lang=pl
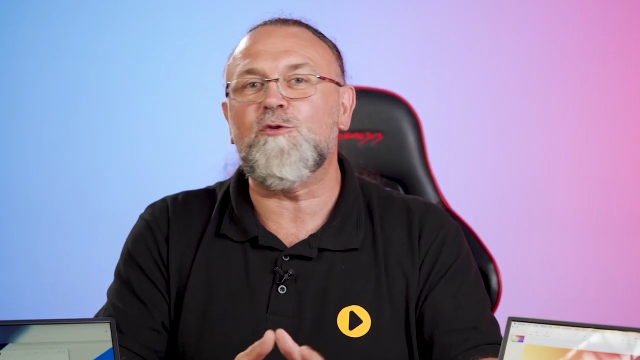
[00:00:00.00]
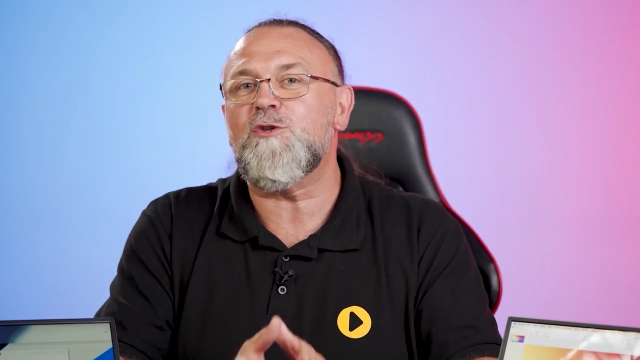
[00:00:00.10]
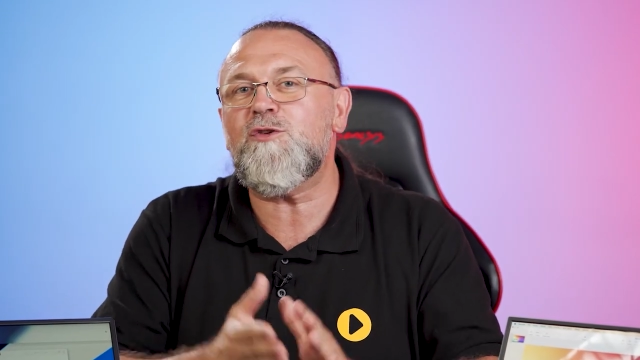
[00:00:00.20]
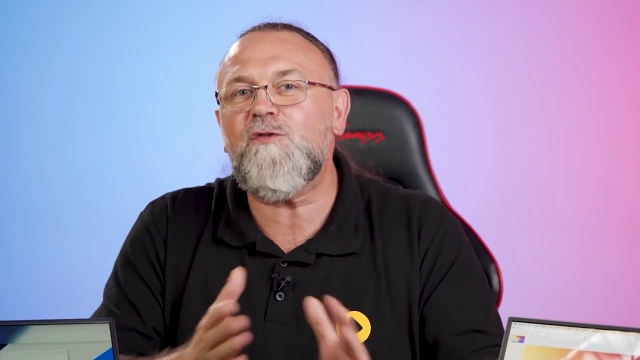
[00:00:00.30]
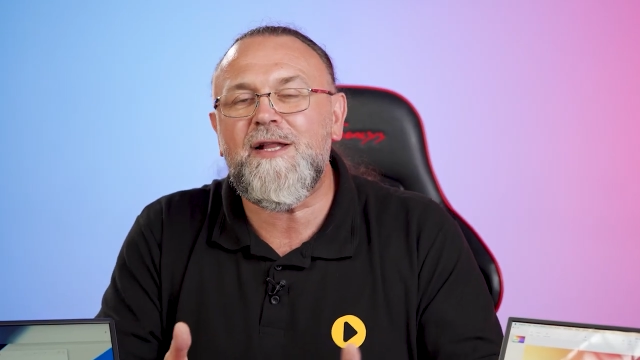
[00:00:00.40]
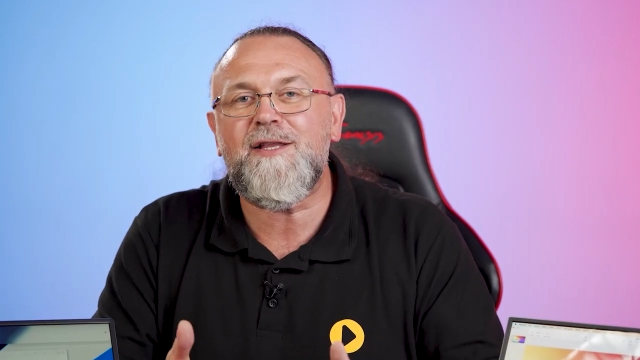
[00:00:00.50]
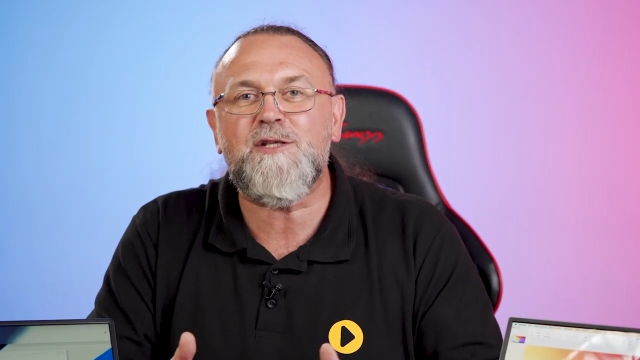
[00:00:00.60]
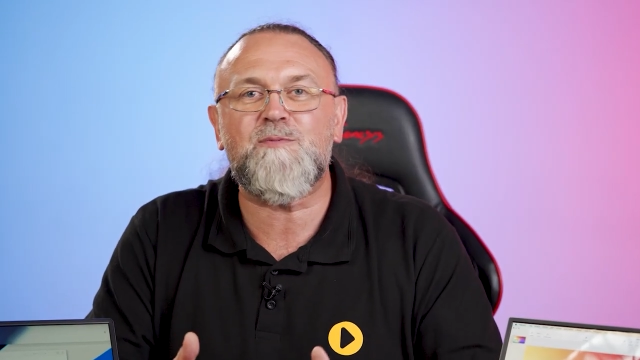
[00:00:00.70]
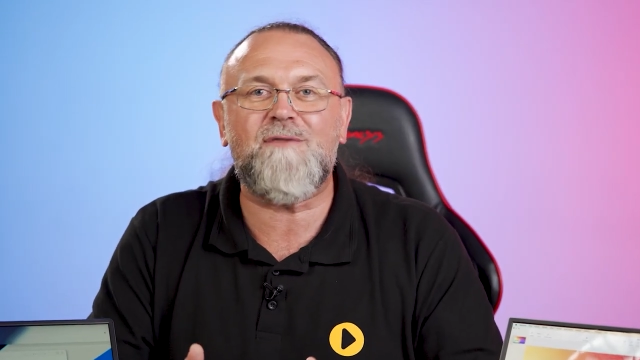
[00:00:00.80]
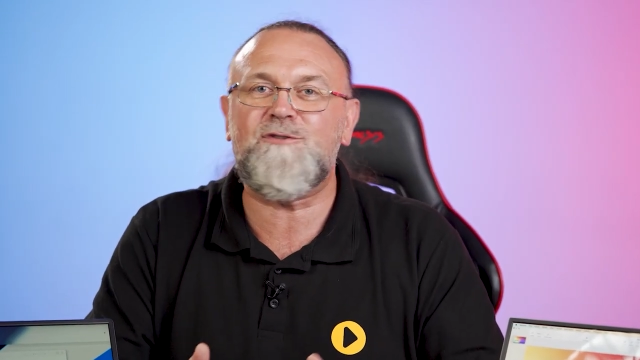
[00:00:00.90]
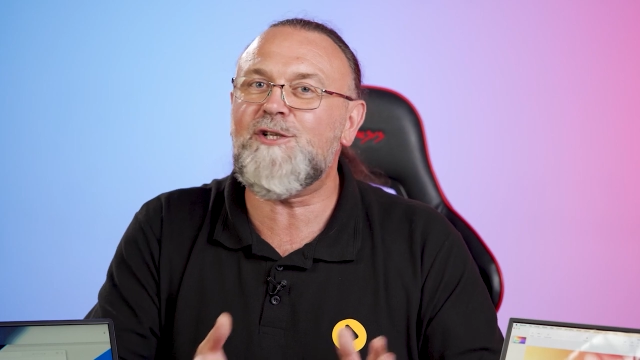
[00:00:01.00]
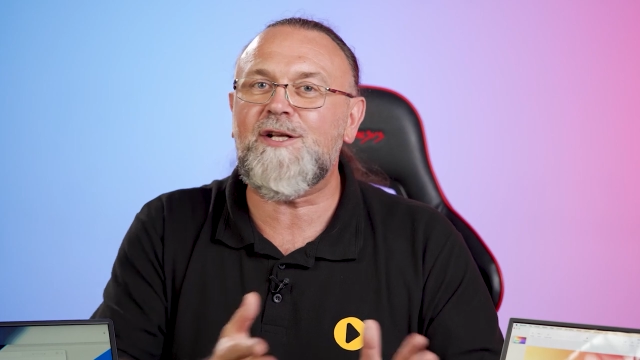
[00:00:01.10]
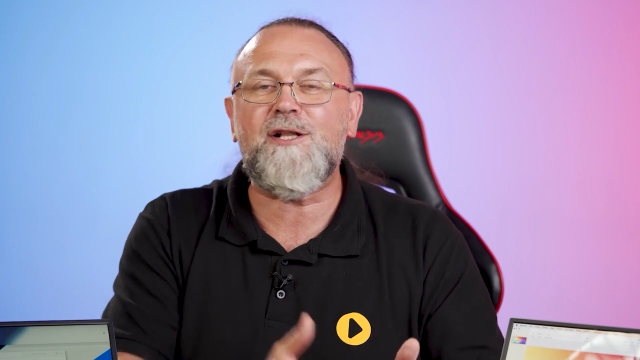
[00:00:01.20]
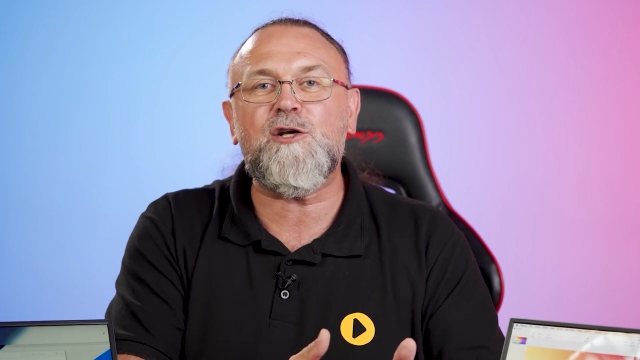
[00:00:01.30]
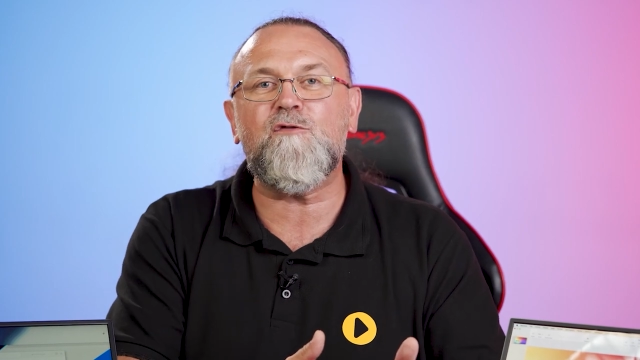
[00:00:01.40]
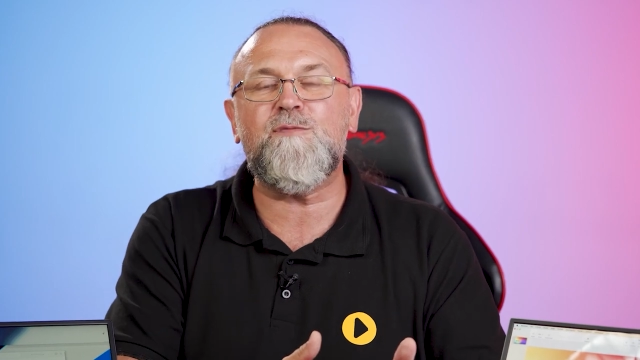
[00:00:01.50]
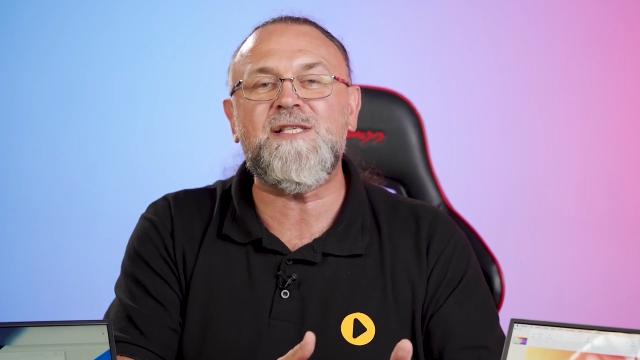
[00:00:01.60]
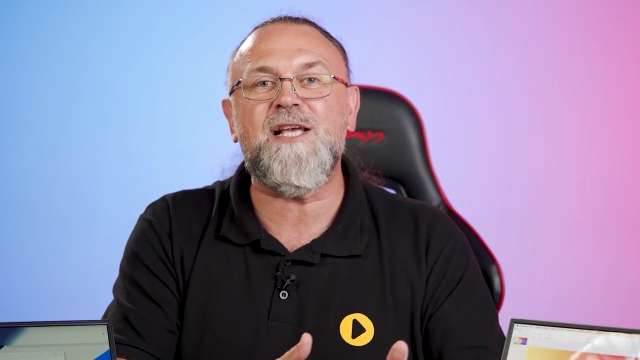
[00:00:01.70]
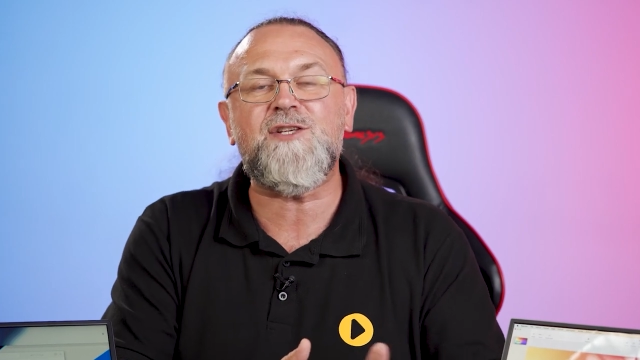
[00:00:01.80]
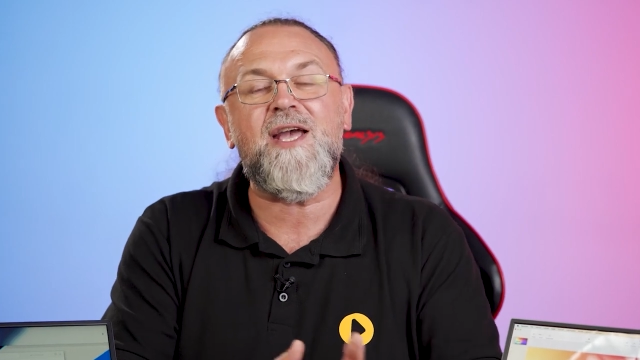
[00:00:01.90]
który świetnie sprawdzi się nie tylko w
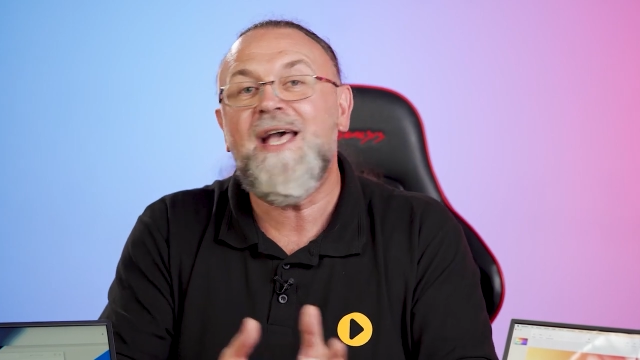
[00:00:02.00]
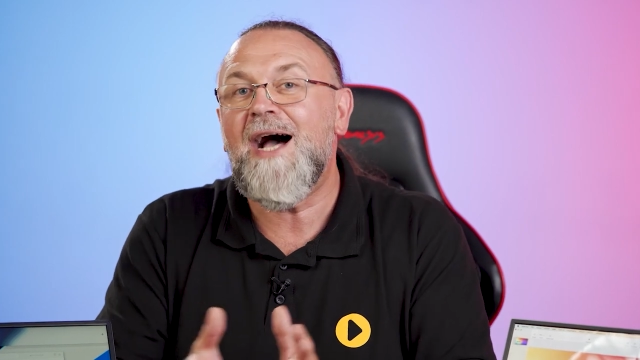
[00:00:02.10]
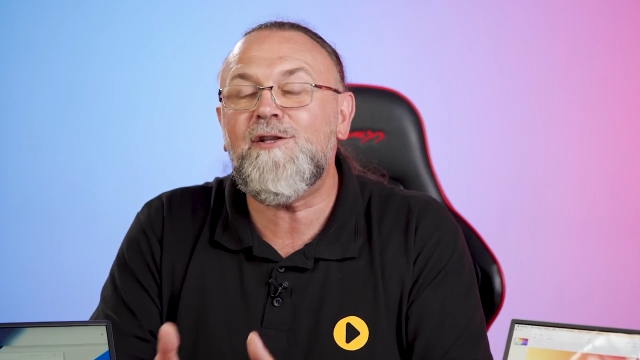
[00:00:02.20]
biznesie,